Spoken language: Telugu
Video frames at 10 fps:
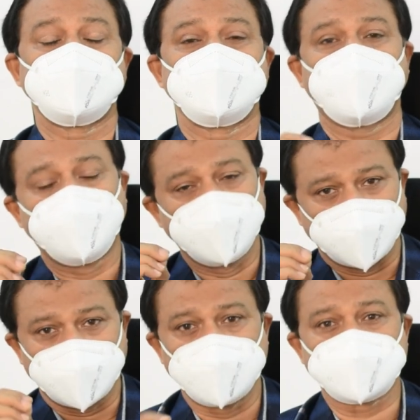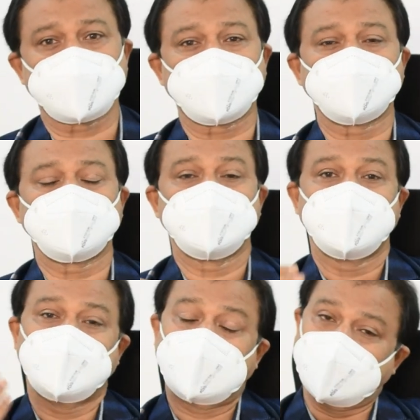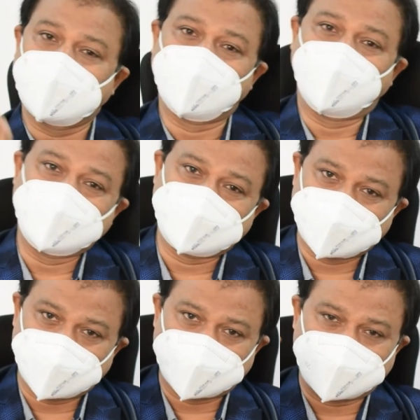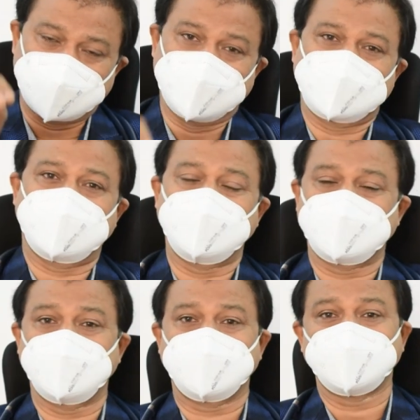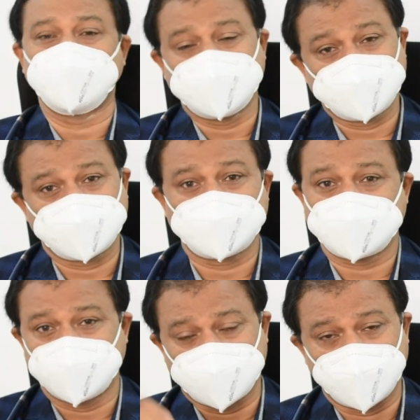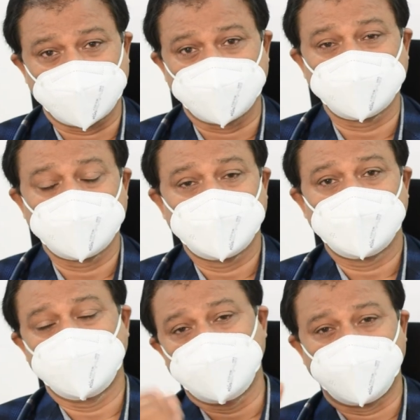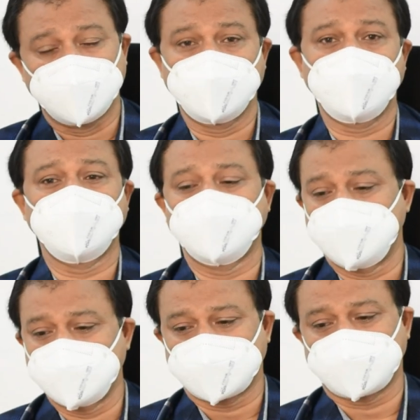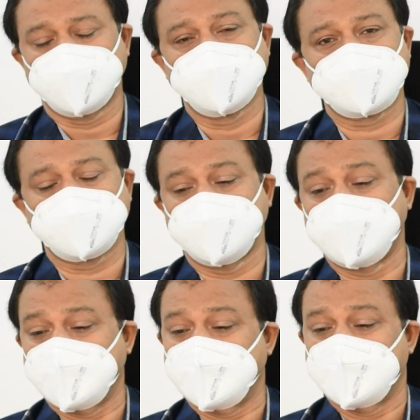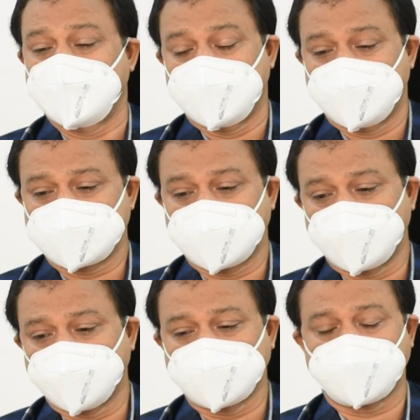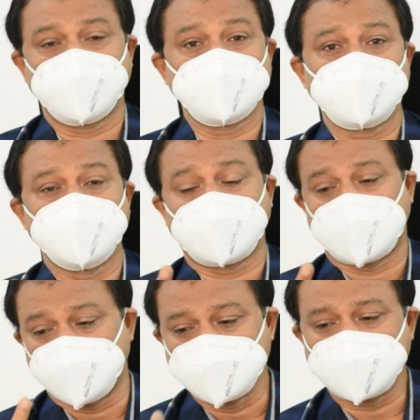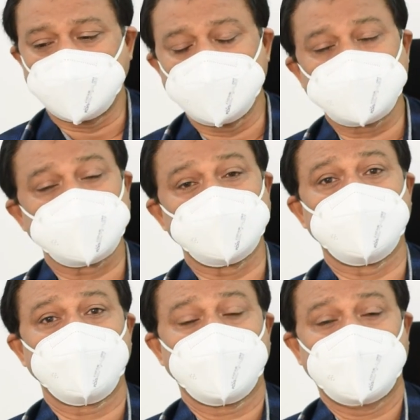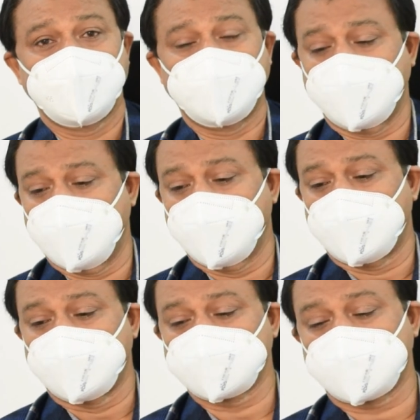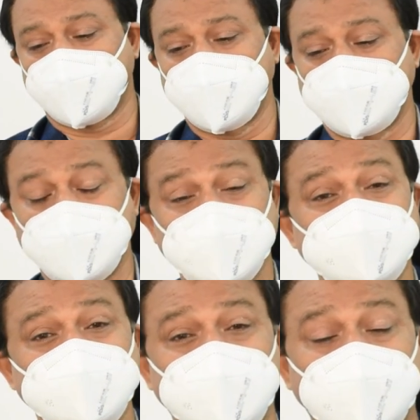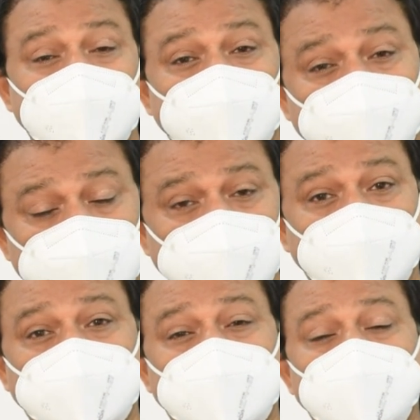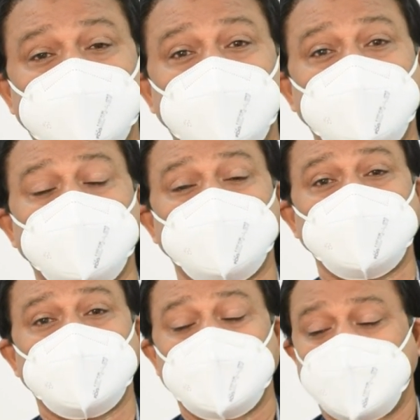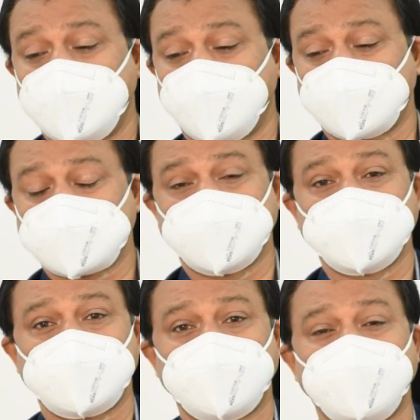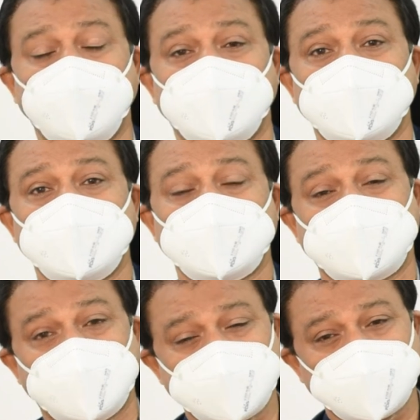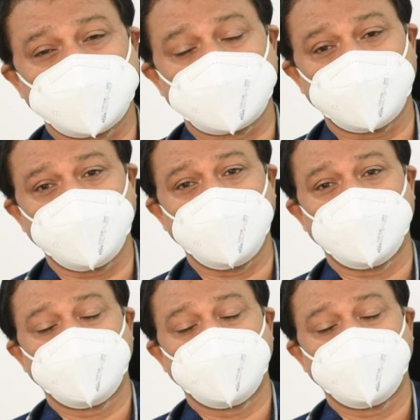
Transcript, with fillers: జబ్బు నిర్ణయించటం అలాగే వైద్య చికిత్సను డిసైడ్ చేయటం వైద్య చికిత్స చేయటం అది మందులు ఇంజెక్టబుల్స్ సైకోథెరపీస్ కౌన్సిలింగ్స్ మరి అవసరమైతే ఈసీటీ ఎలక్ట్రోషాక్ ట్రీట్మెంటు ఎవర్షన్ థెరపీ సైషన్ థెరపీ